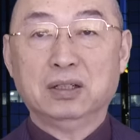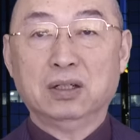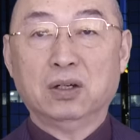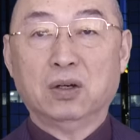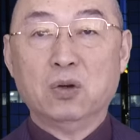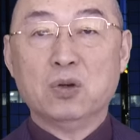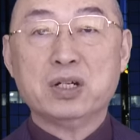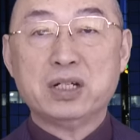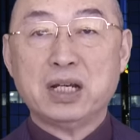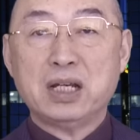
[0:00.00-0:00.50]

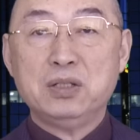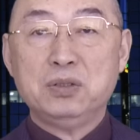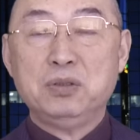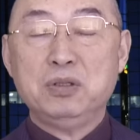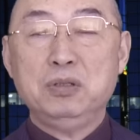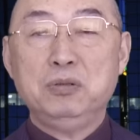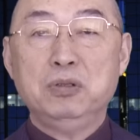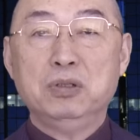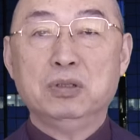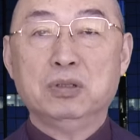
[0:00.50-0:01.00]
红衫
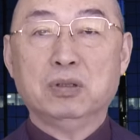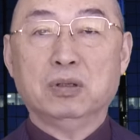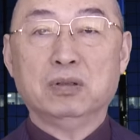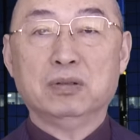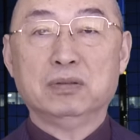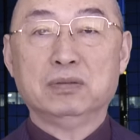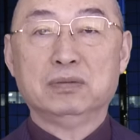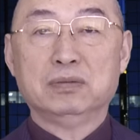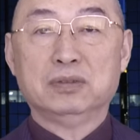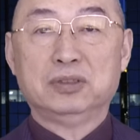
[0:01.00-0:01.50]
军运
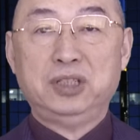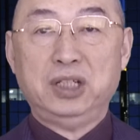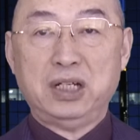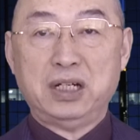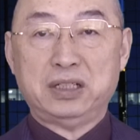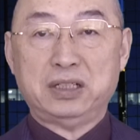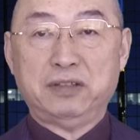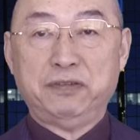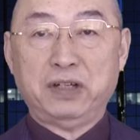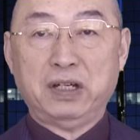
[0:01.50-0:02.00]
动，这
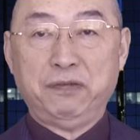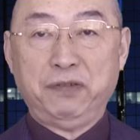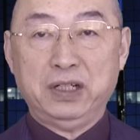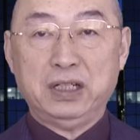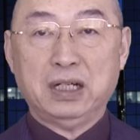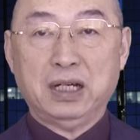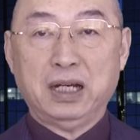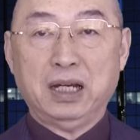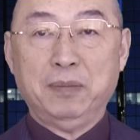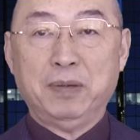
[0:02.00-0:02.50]
个是他非
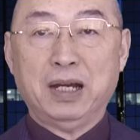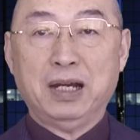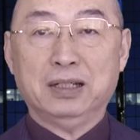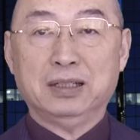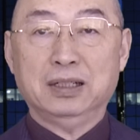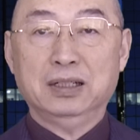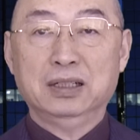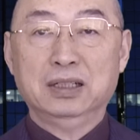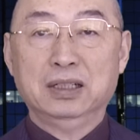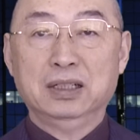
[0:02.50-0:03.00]
常害怕
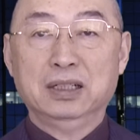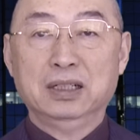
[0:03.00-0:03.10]
的，